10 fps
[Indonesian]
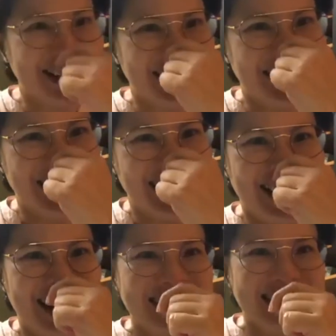Sore,
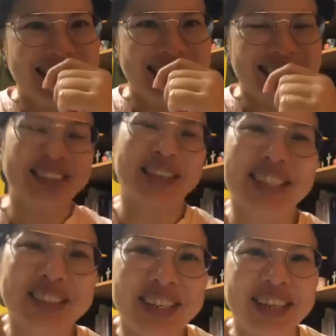Kak. Sore,
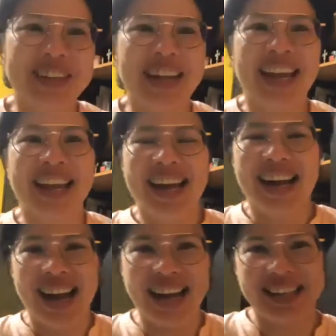sore. Oke. Okay. Sore.
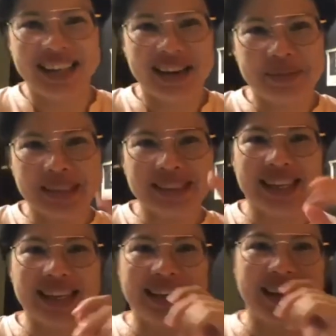Hai, nama
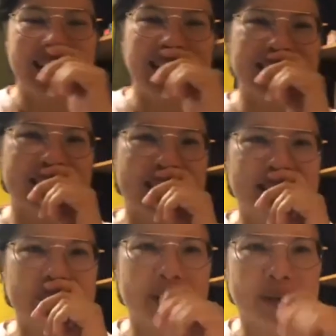saya Dena. Saya dari
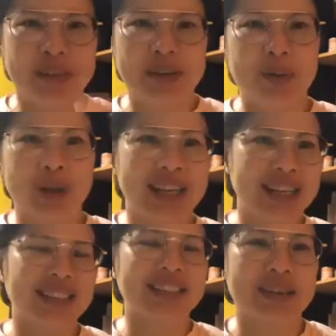Paroki Bloki
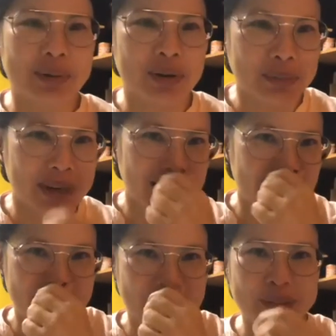Santa Perawan Maria
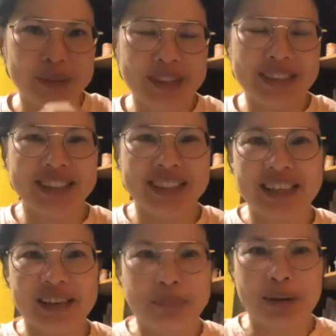Ratu. Di sini
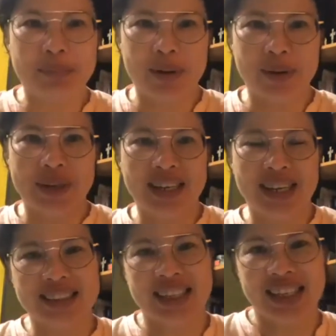ada beberapa orang yang
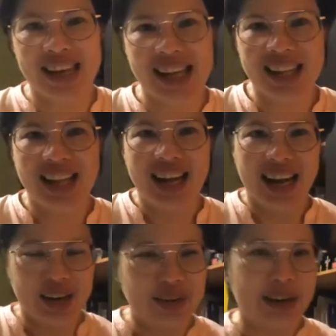saya kenal.
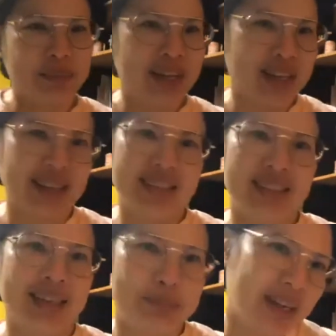Halo Kak Meke
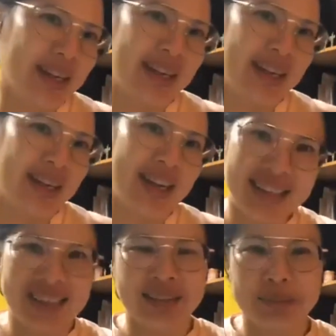dan
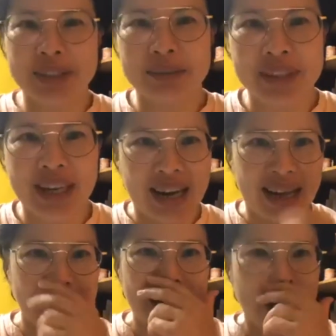Pinkan dan teman-teman yang
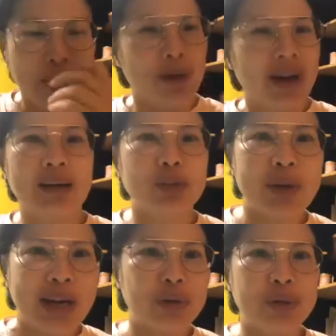lain. Welcome to
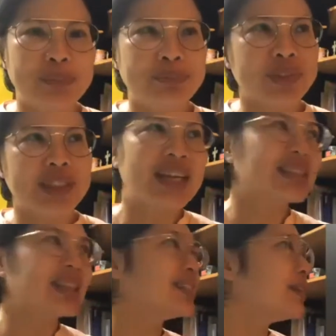my room. Yang saya
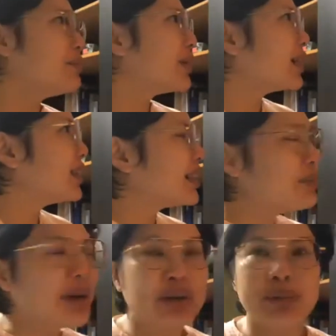sering berkatakan
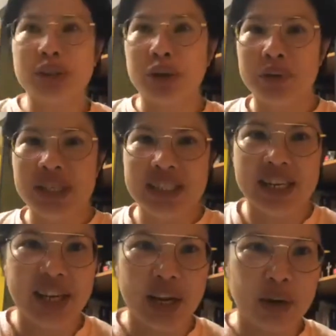my room is orange and
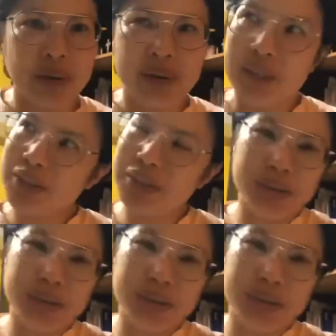yellow.
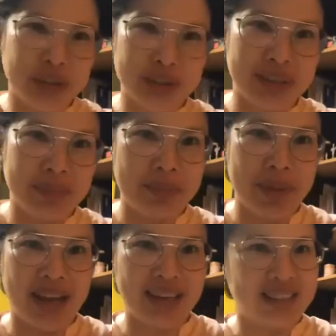So you see my
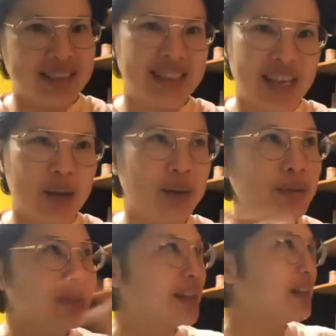bag is yellow
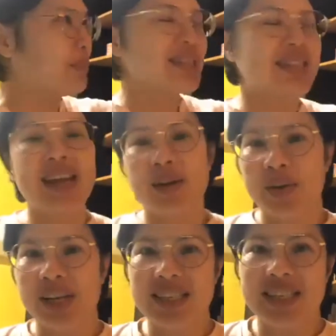dan depan saya
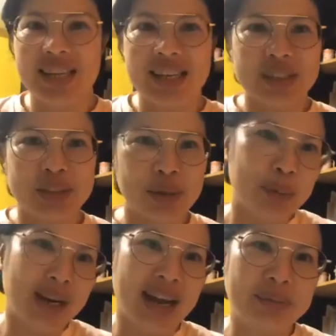orange. So
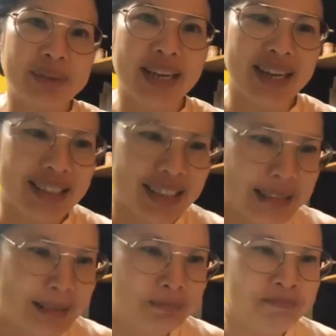welcome again.
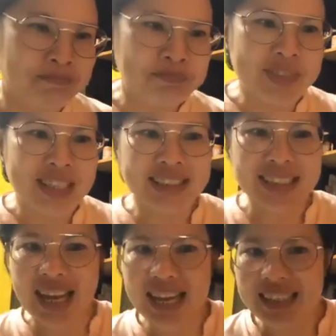Um,
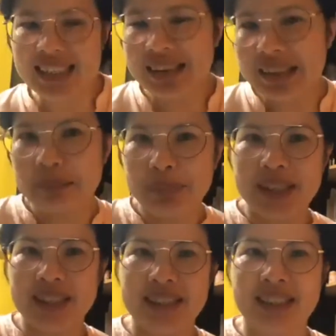saya hari ini
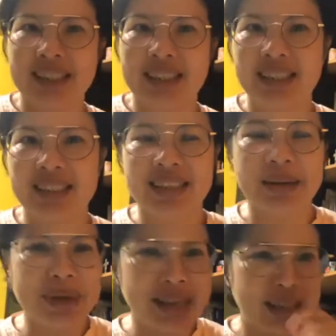dapat uh,
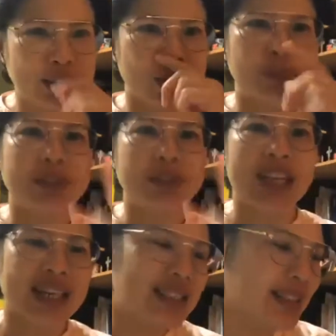tema yang cukup
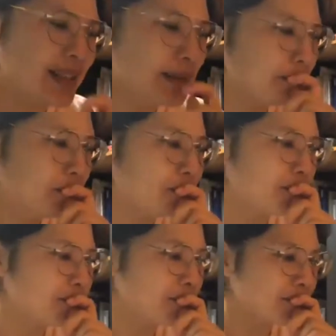challenging.
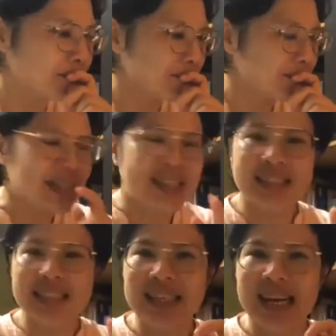
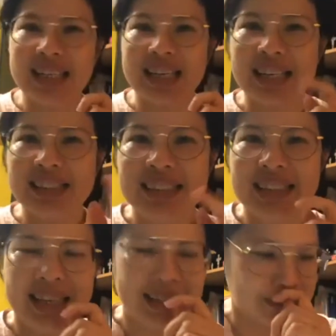Dengarkan
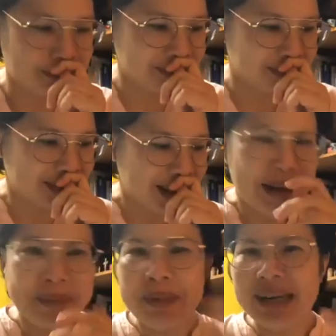dia
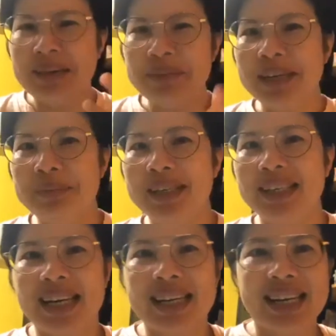Bagaimana
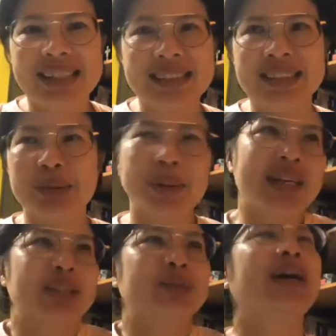mendengarkan
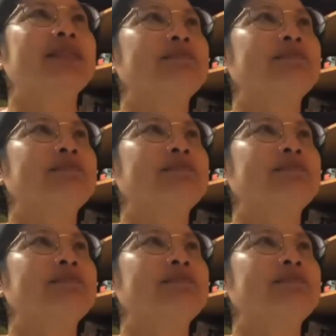suara Tuhan?